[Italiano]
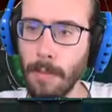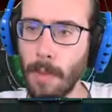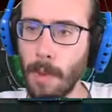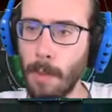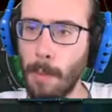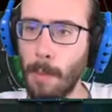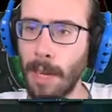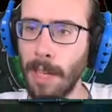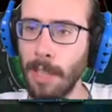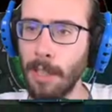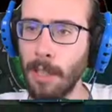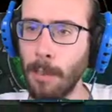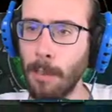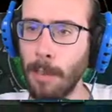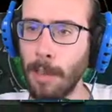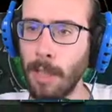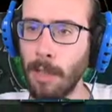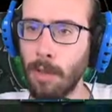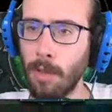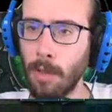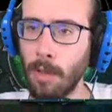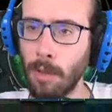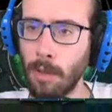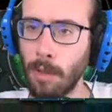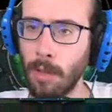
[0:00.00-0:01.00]
Ma è già
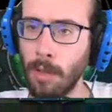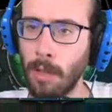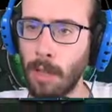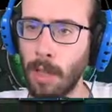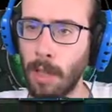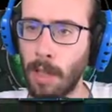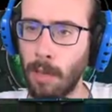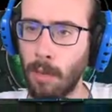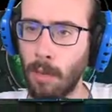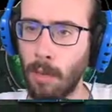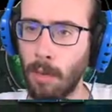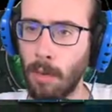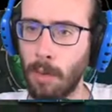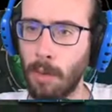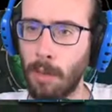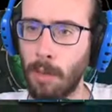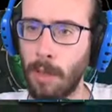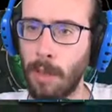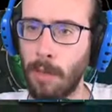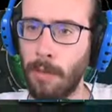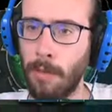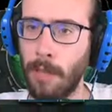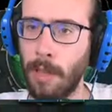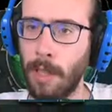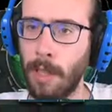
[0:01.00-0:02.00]
misto così tanto con
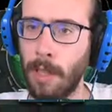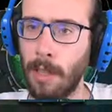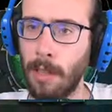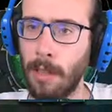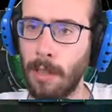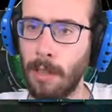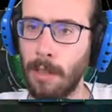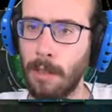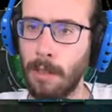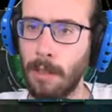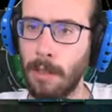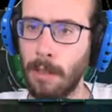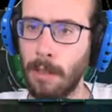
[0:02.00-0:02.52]
quell'affare là.